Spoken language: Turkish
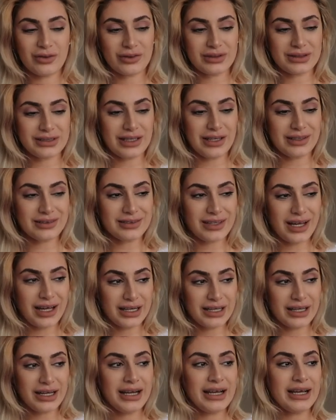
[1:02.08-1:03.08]

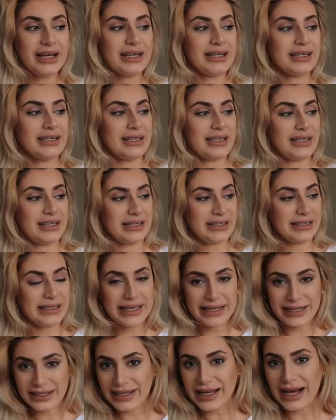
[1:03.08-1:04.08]
90'lar e,
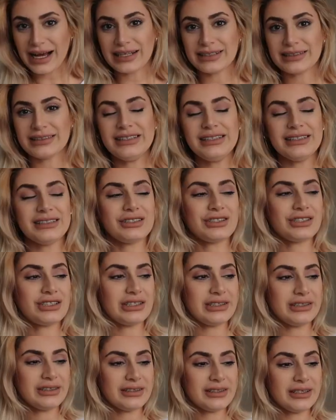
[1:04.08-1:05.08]
geri geldiği
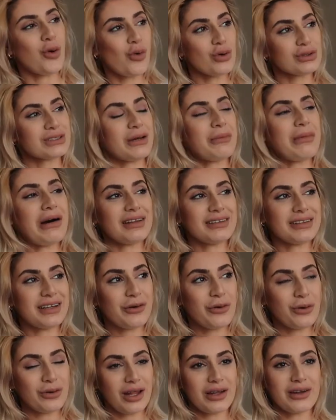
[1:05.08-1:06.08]
için o
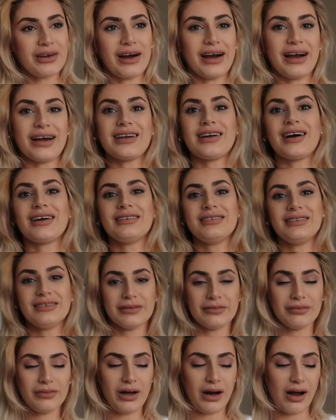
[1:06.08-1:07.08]
zamanlara olan
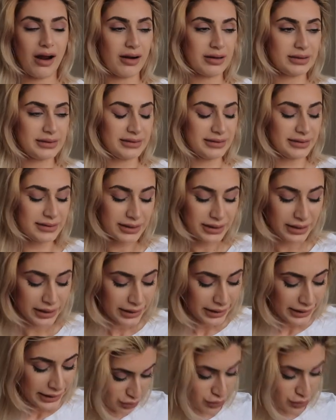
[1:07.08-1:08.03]
hayranlığım da arttı.